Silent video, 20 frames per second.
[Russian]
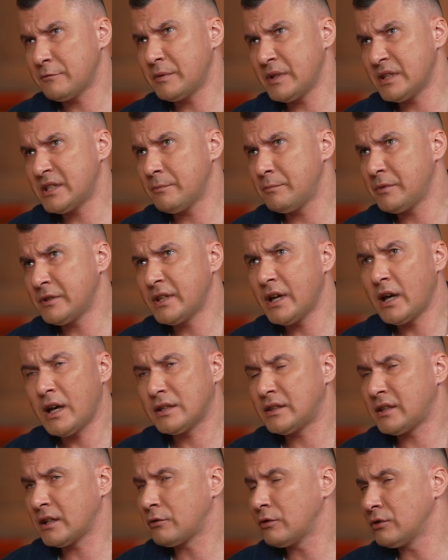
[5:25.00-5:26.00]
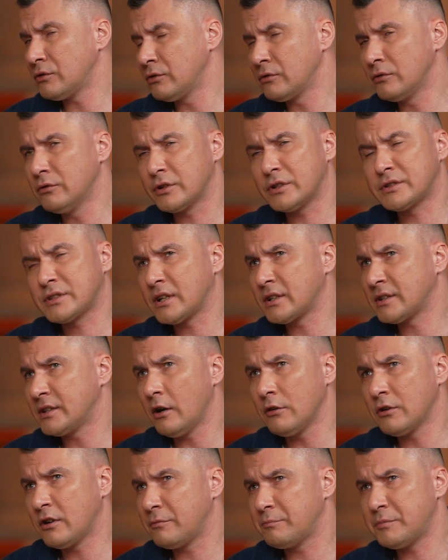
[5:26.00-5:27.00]
в принципе, да, а такой город, как
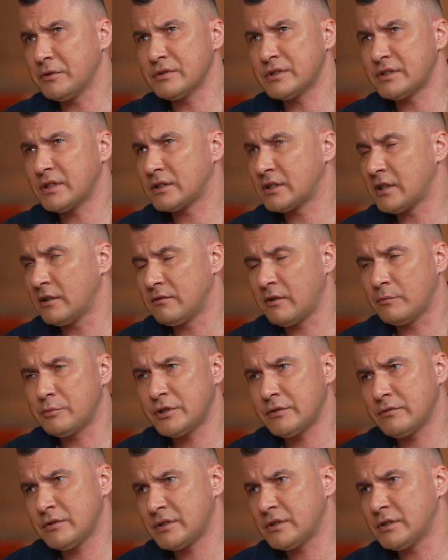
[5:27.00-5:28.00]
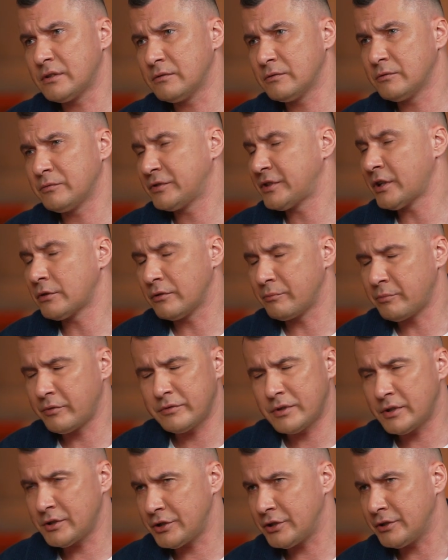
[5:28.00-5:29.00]
Даугавпилс, так там вообще второй по
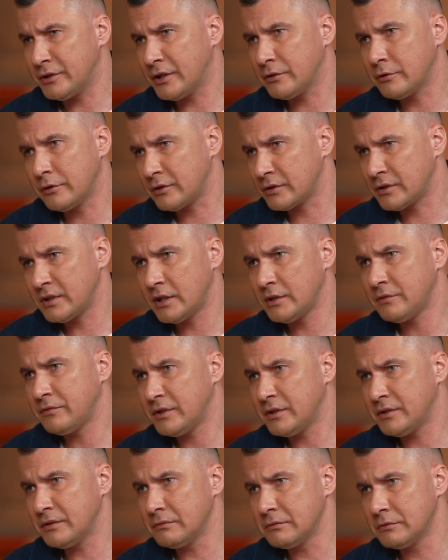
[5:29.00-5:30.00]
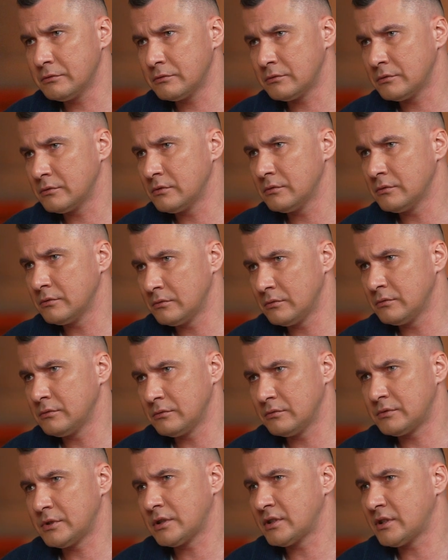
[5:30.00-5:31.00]
величине город Латвии,
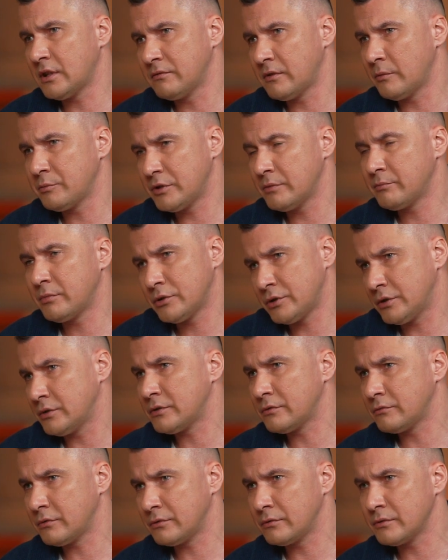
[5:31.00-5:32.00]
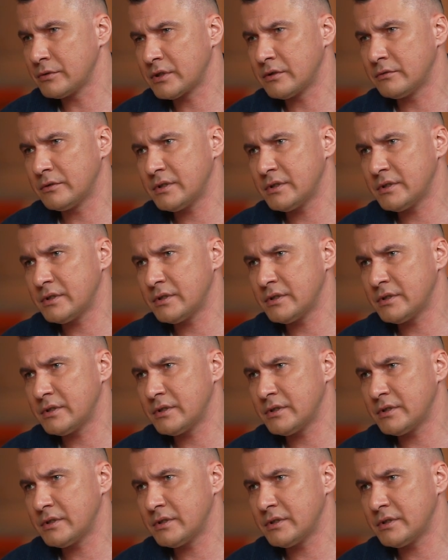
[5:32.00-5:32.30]
ну, э, так там вообще большинство русского